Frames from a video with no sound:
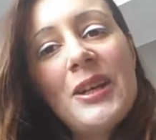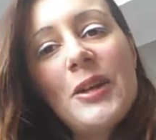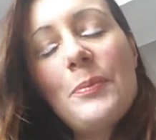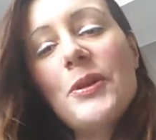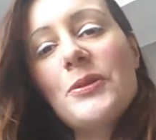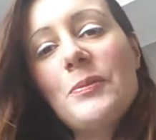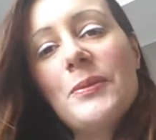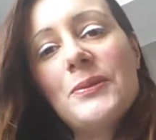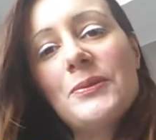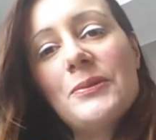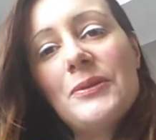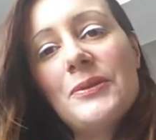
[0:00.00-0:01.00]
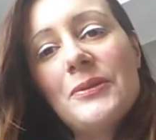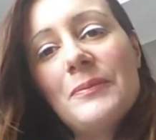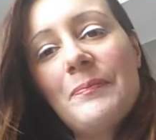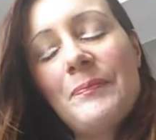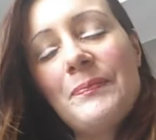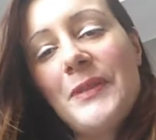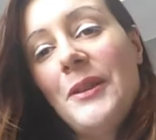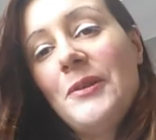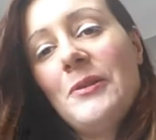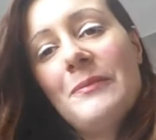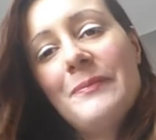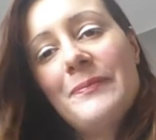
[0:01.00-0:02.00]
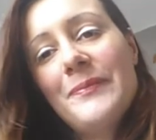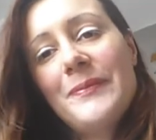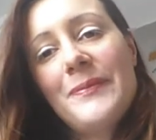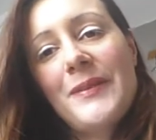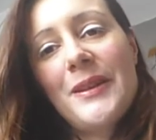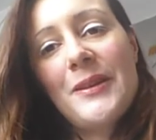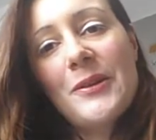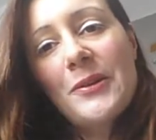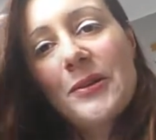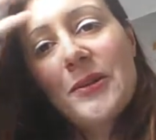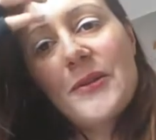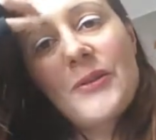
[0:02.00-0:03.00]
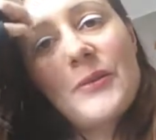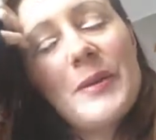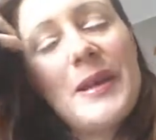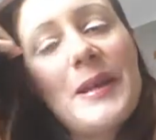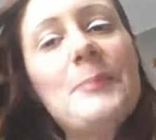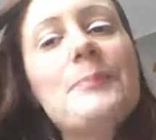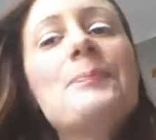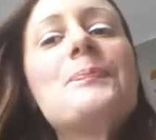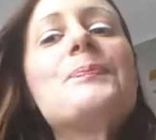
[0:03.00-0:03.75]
E poi dopo tutto, io come